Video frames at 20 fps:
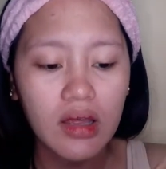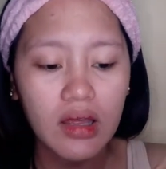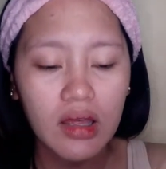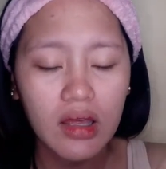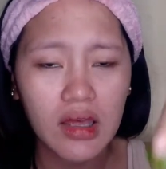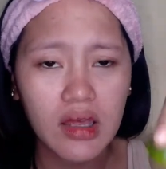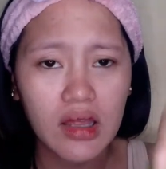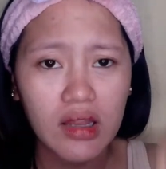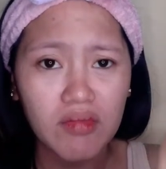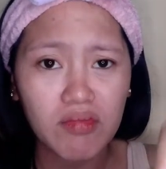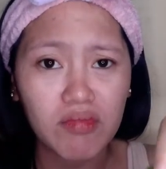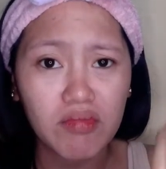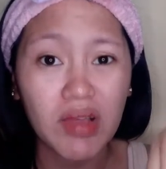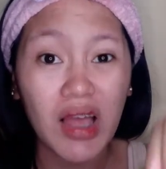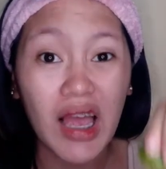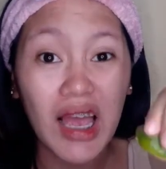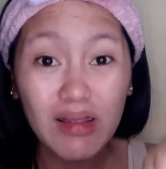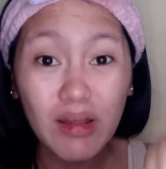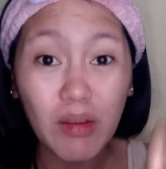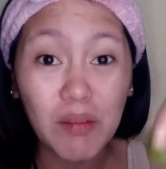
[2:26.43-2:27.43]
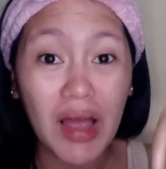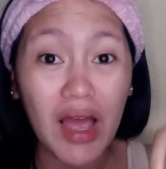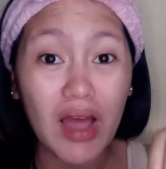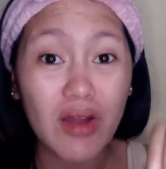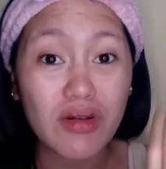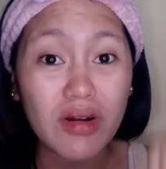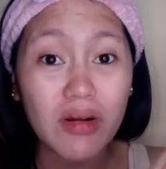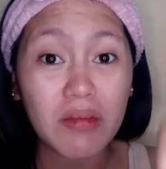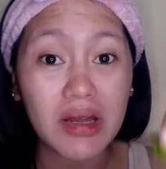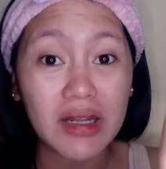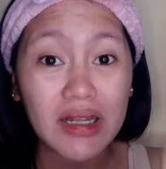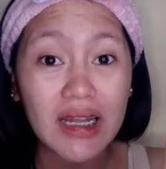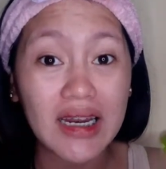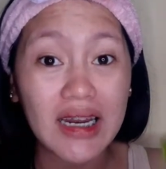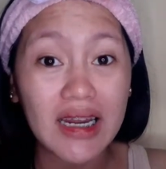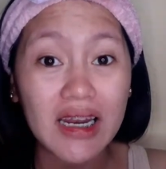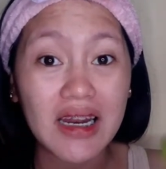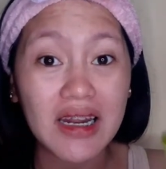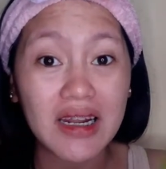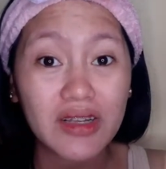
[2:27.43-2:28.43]
And kahit paano naman
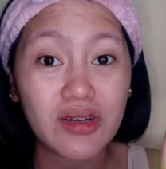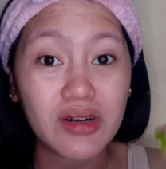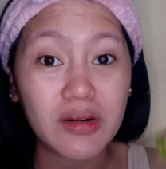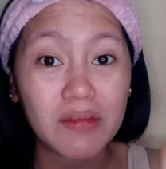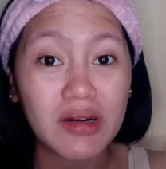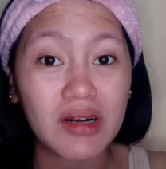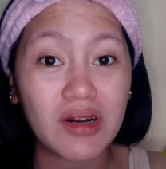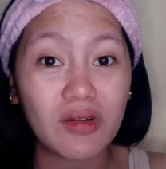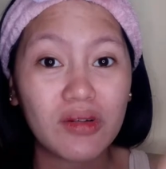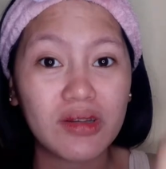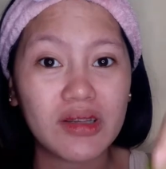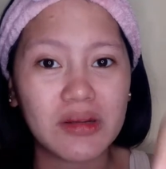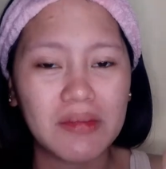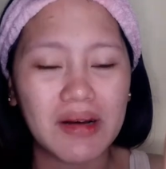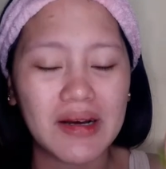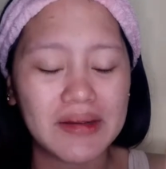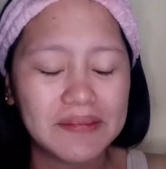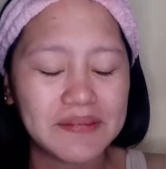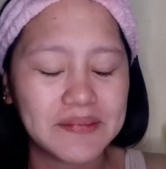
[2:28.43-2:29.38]
naririnig yun naman ako, di ba?